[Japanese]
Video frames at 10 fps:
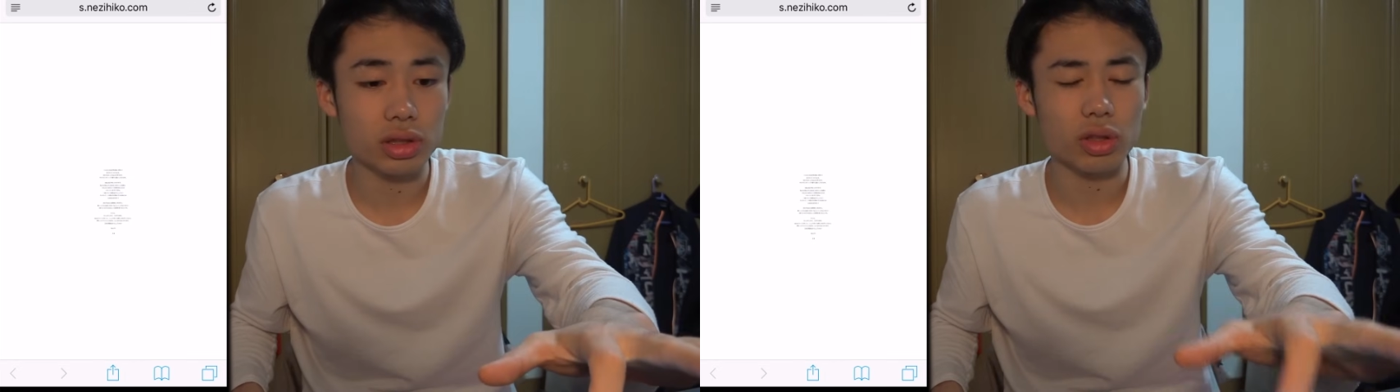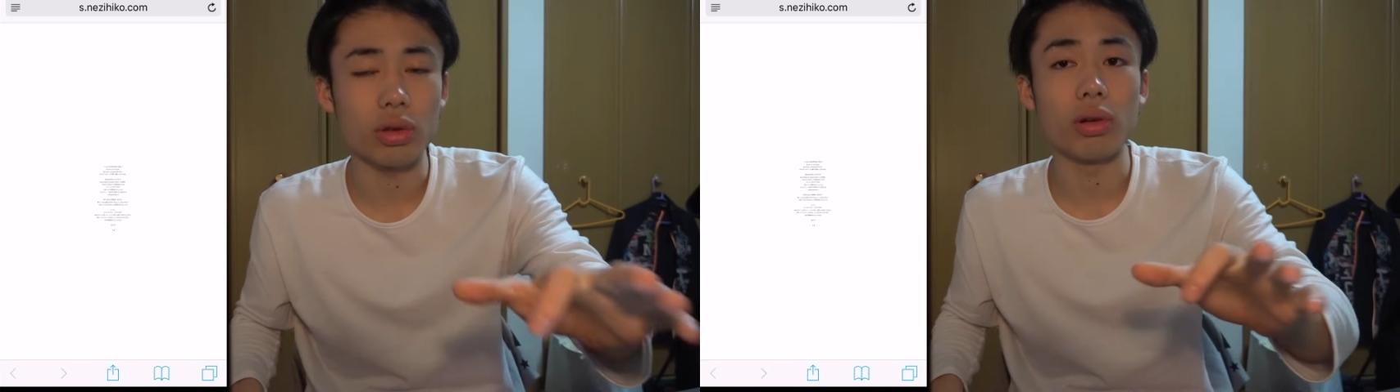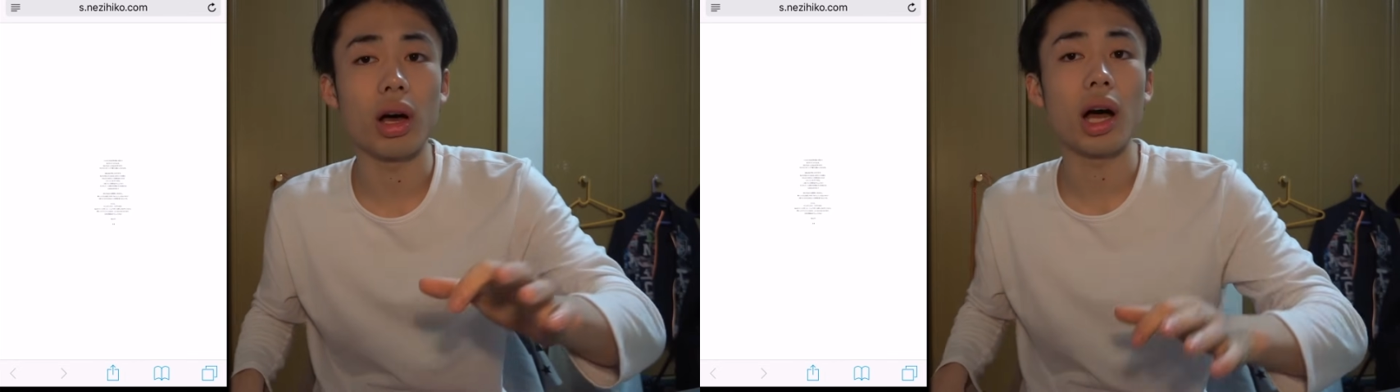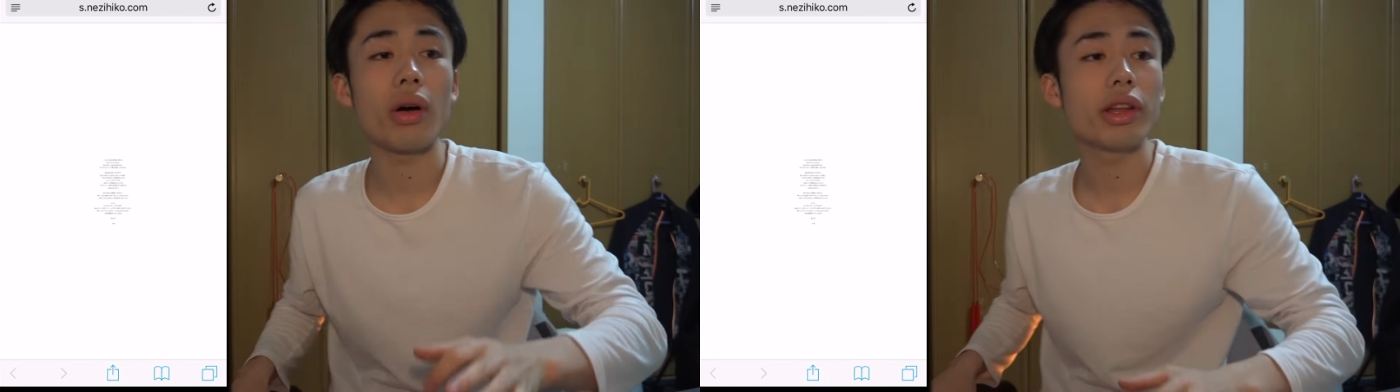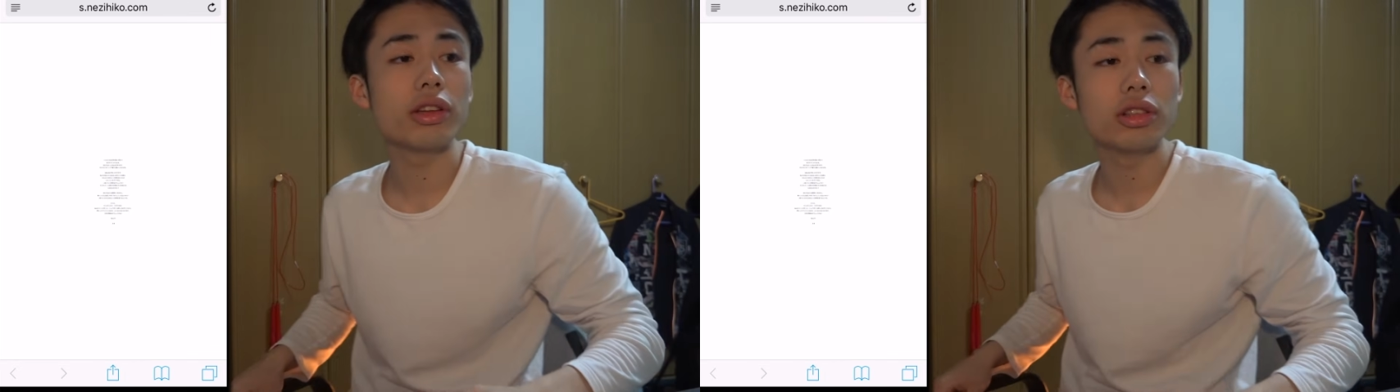ちょっと、
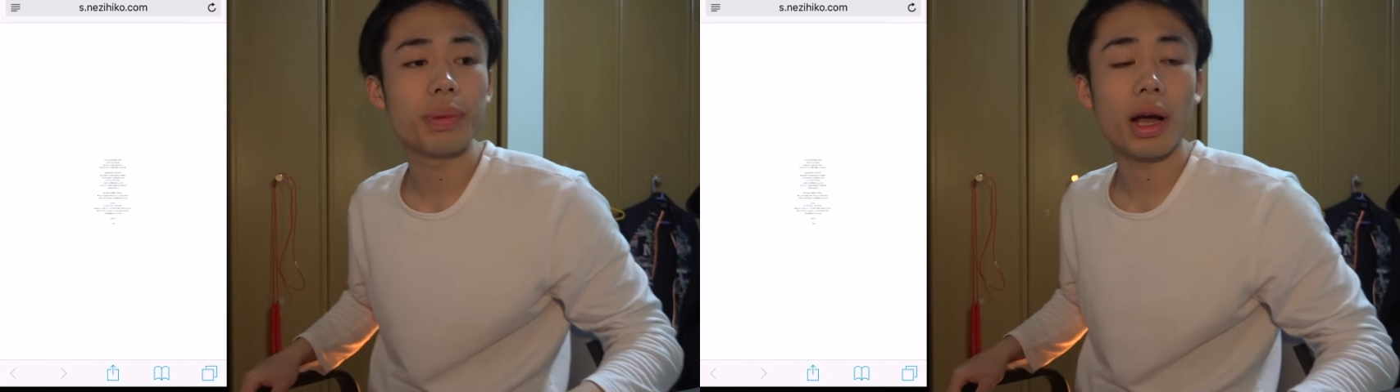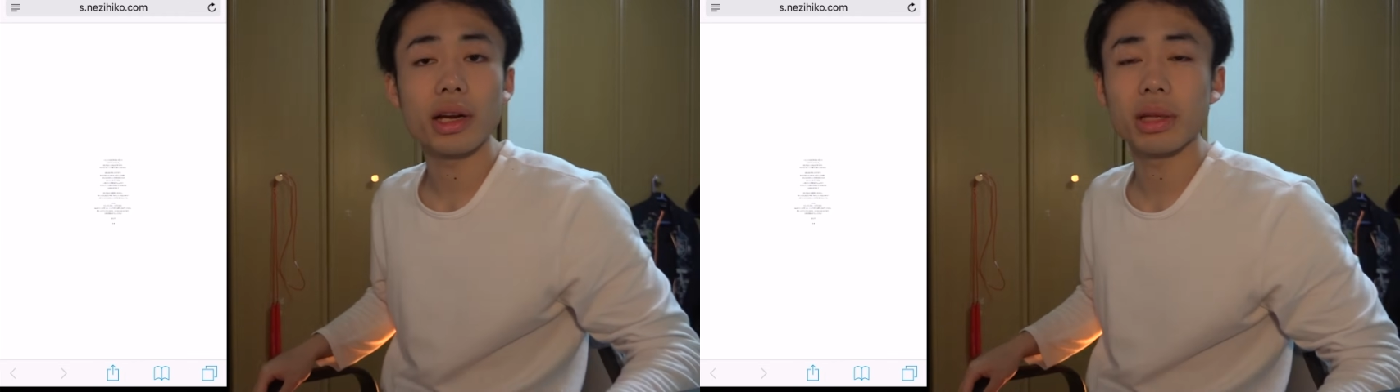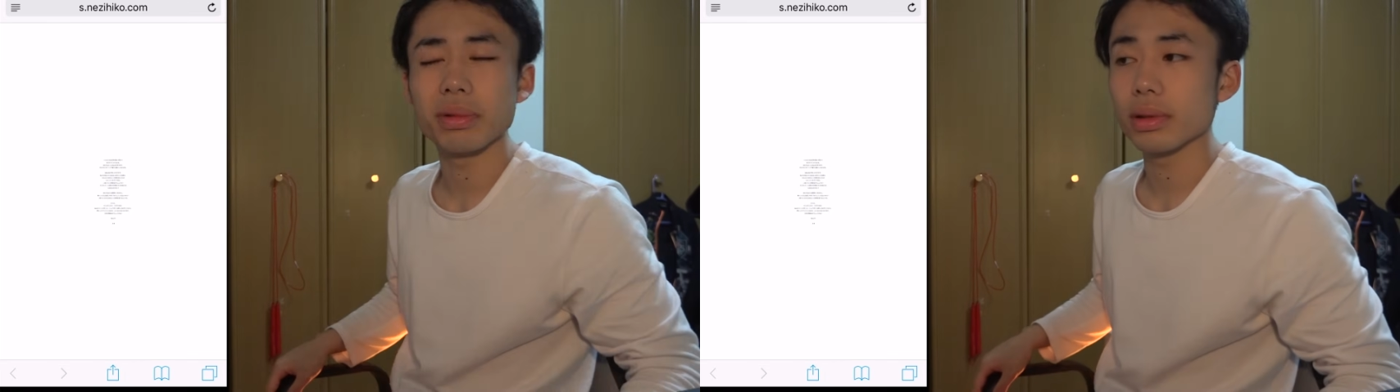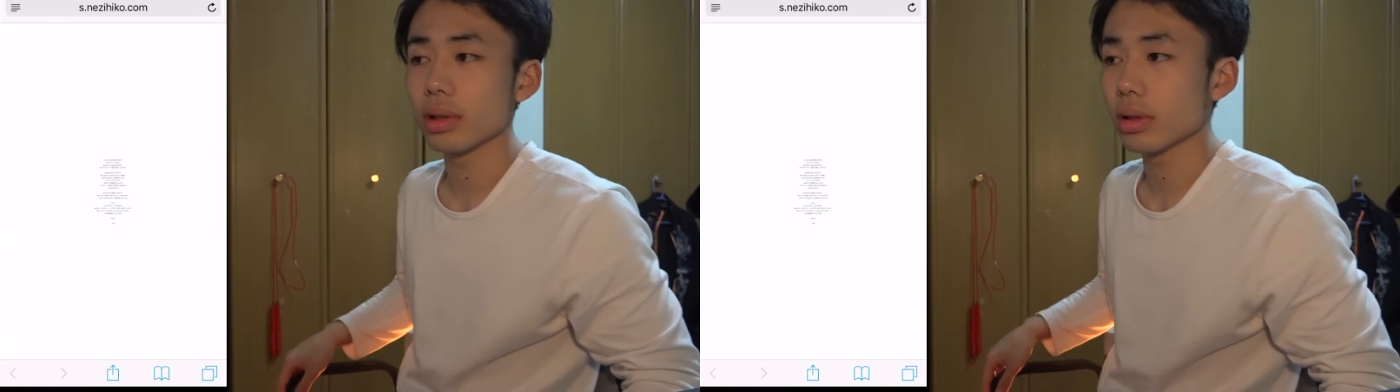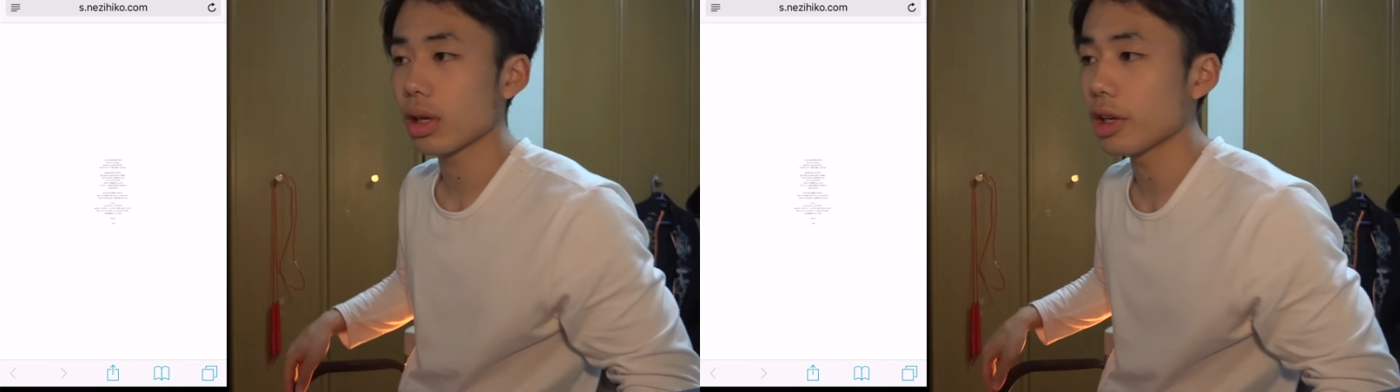母親にルーペ借りても、
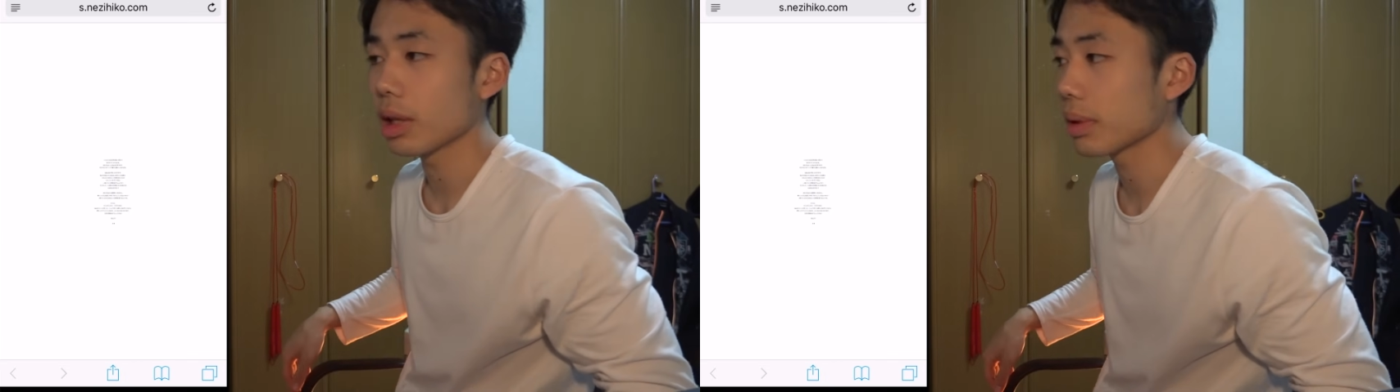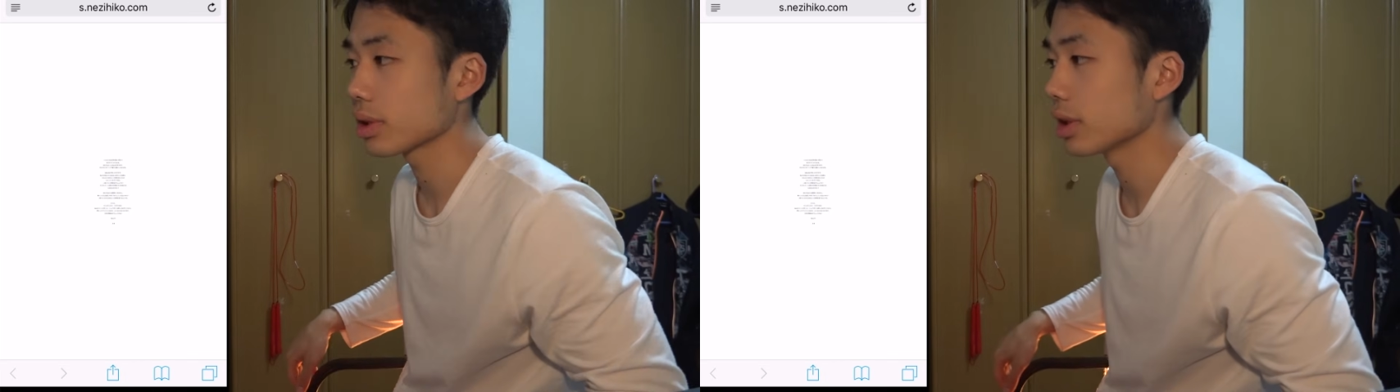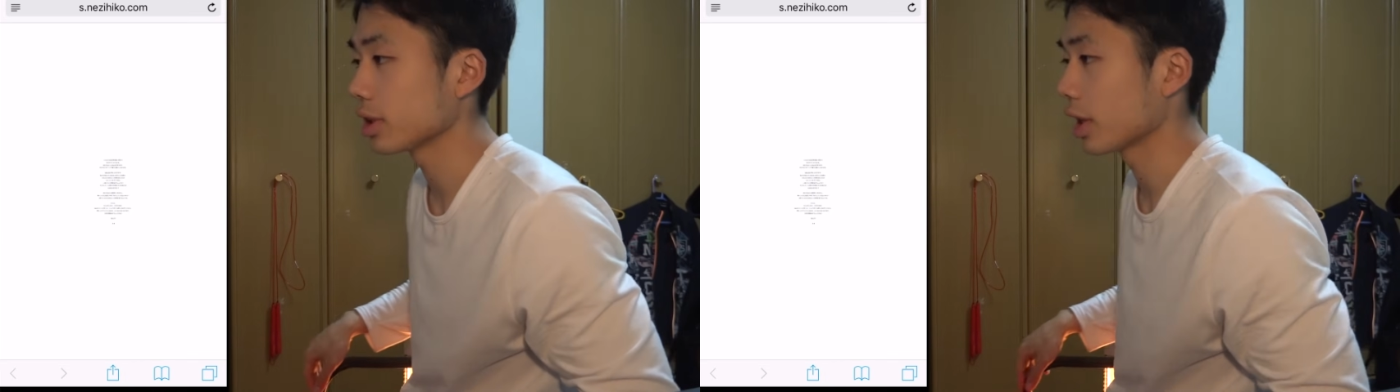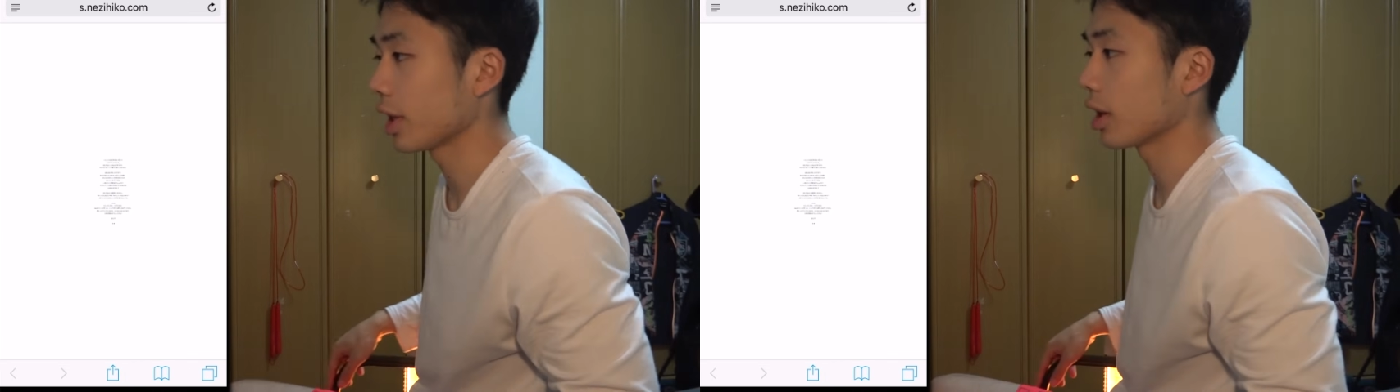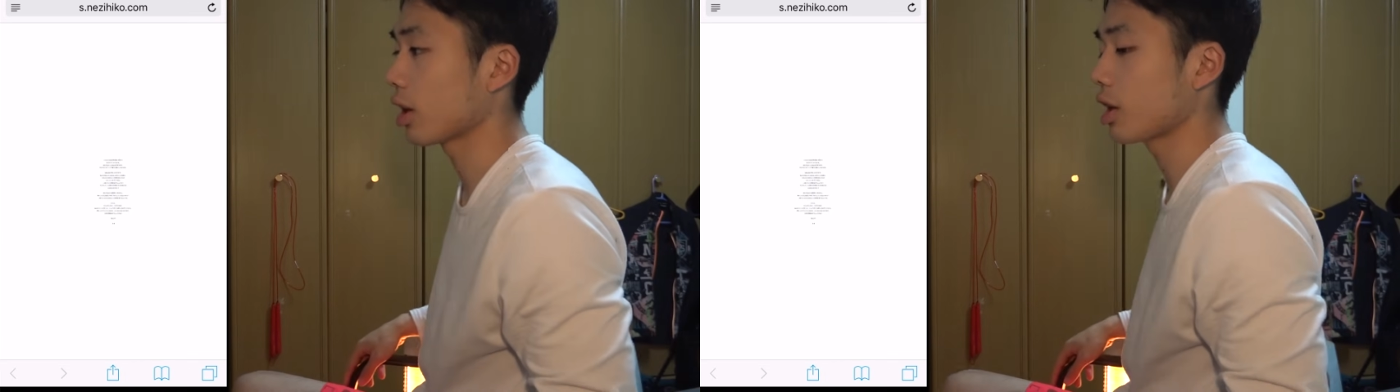借りてますじゃ
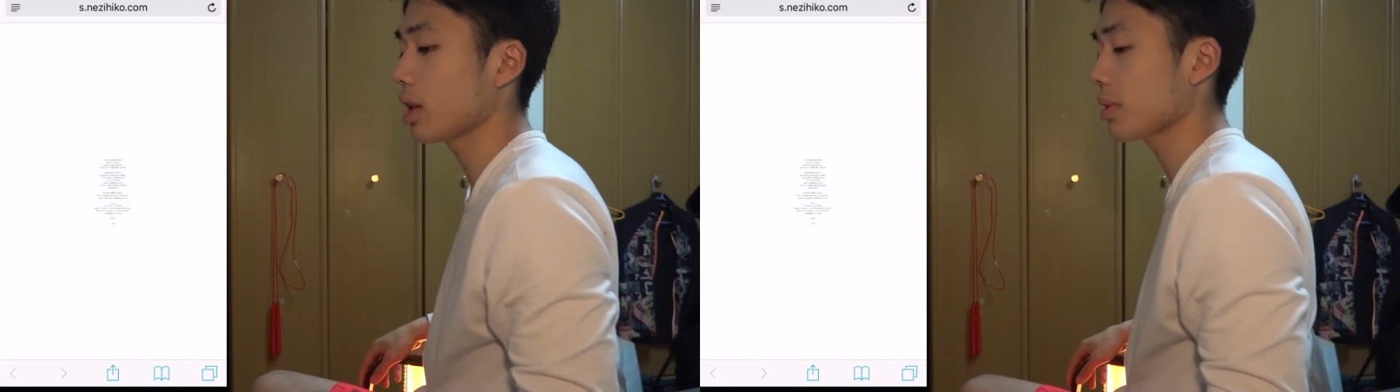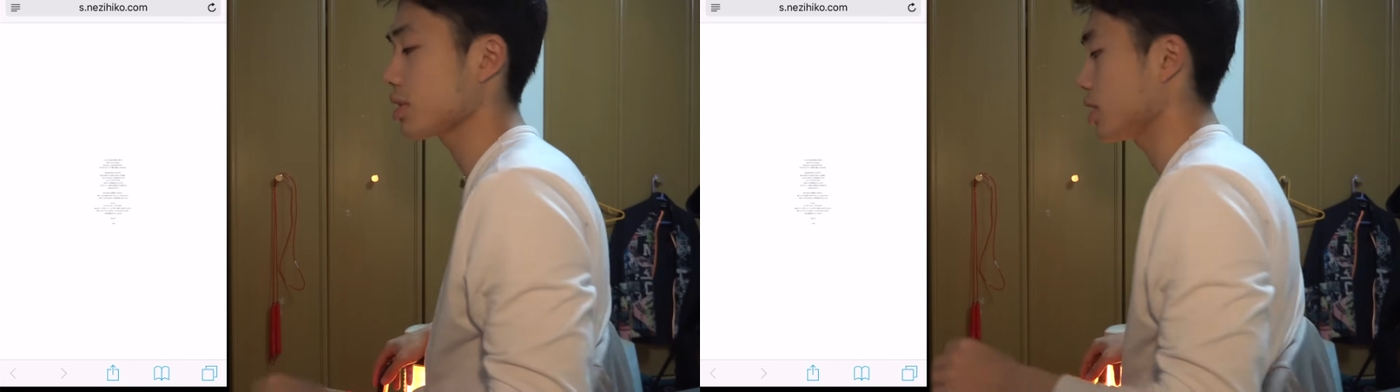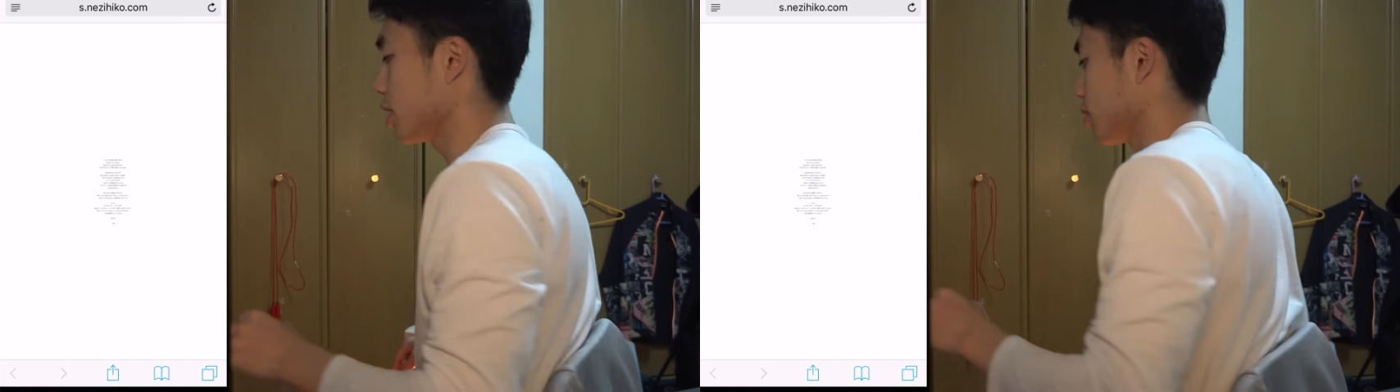ねえや。借りてますじゃね